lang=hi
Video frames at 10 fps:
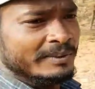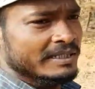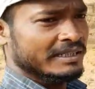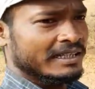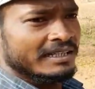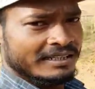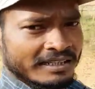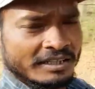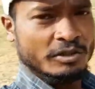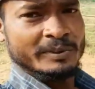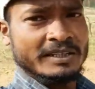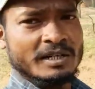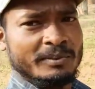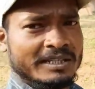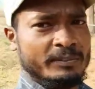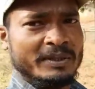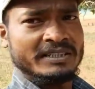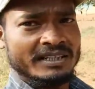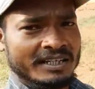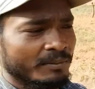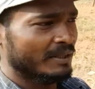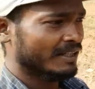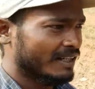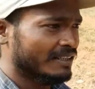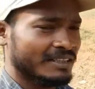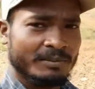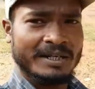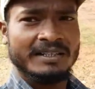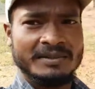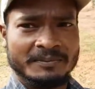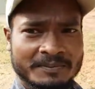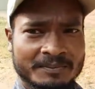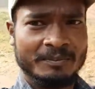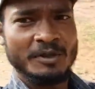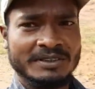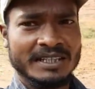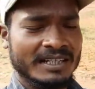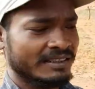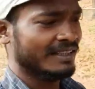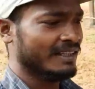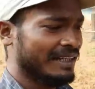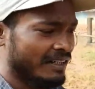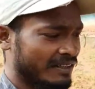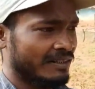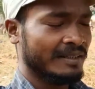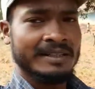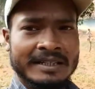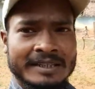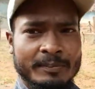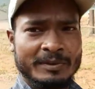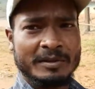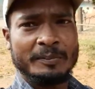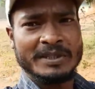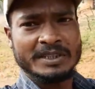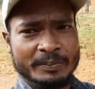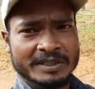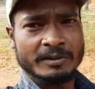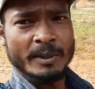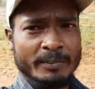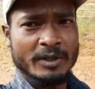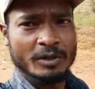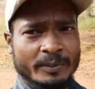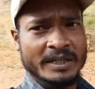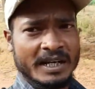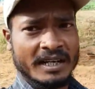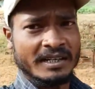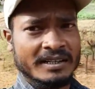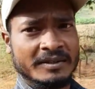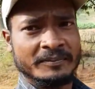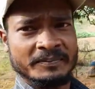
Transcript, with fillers: में ही ज़्यादा नहीं एक किलोमीटर के बाद अपना जंगल मिलेगा इसके बाद पहुँच जाएंगे जंगल तब तक में पीछे पीछे मम्मी लोग भी आ रहे हैं